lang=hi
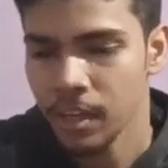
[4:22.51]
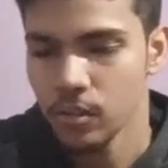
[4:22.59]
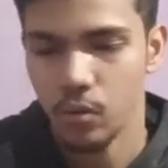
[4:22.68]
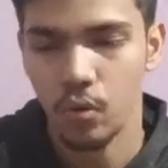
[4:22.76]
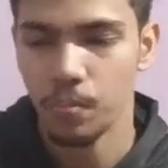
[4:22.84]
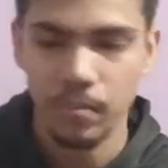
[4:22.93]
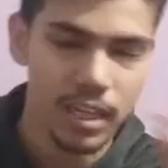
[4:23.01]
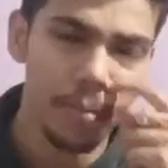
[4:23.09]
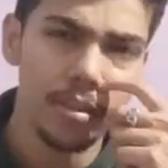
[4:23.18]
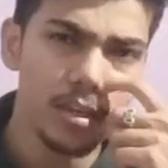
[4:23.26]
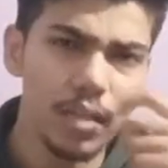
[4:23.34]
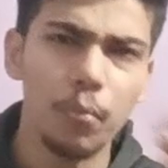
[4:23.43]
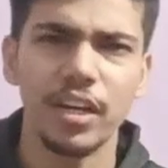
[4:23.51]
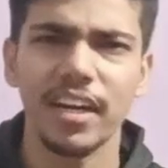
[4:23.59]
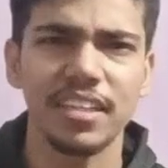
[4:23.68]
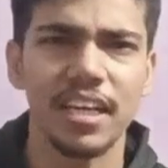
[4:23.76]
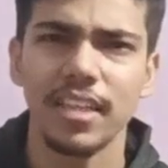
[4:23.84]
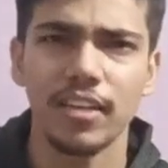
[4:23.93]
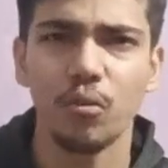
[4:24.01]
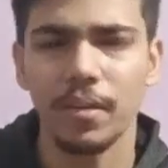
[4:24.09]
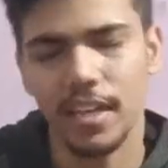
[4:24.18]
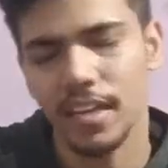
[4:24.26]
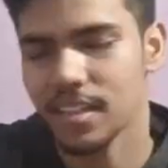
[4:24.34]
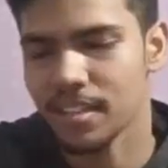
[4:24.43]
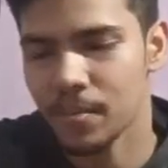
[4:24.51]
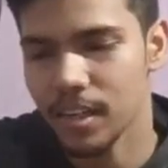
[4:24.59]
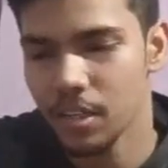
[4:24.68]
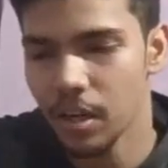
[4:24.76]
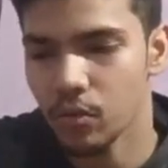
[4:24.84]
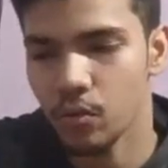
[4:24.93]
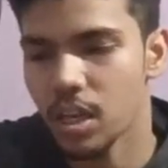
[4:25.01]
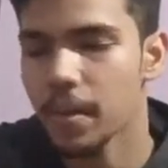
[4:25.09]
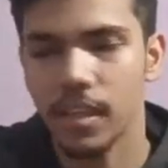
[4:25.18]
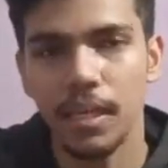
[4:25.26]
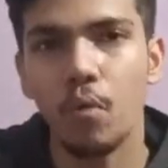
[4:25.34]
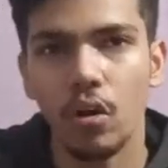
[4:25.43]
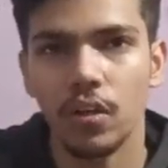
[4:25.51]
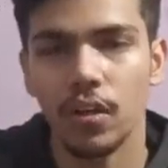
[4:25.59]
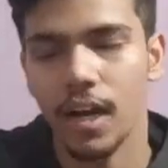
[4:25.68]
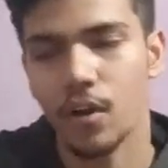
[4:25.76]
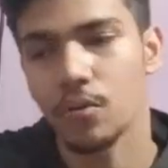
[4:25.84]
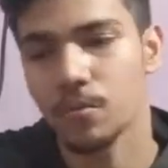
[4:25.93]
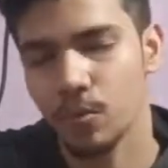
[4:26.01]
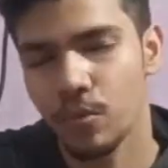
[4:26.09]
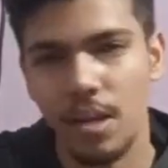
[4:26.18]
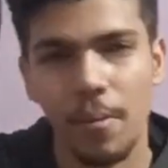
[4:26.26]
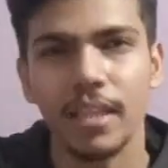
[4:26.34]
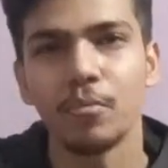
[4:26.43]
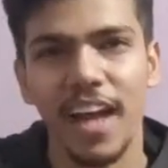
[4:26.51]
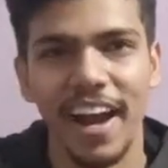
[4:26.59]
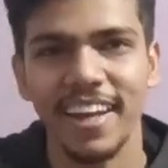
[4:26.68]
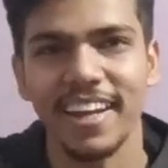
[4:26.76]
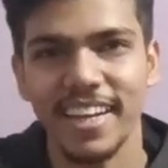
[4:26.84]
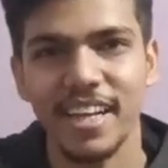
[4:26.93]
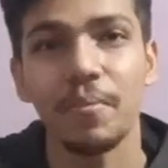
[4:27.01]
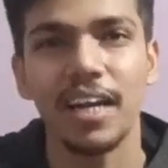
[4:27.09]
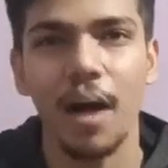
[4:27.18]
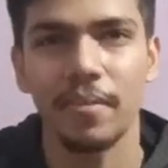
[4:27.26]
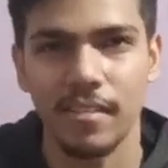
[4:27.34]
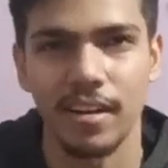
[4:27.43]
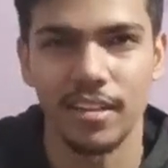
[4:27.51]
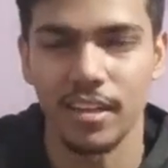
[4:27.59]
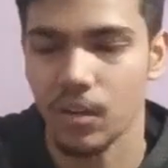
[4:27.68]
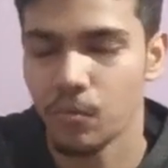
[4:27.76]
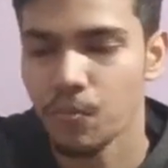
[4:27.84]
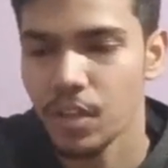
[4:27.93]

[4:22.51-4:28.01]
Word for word: तो सिलेबस तो खत्म हो जाएगा छः सात को मैं शायद खत्म कर दूंगा तो उसके बाद ही मॉक लगाऊंगा और उसके बाद ही मुझे आइडिया रहेगा कि मैं कहाँ पे स्टार्ट कर रहा हूँ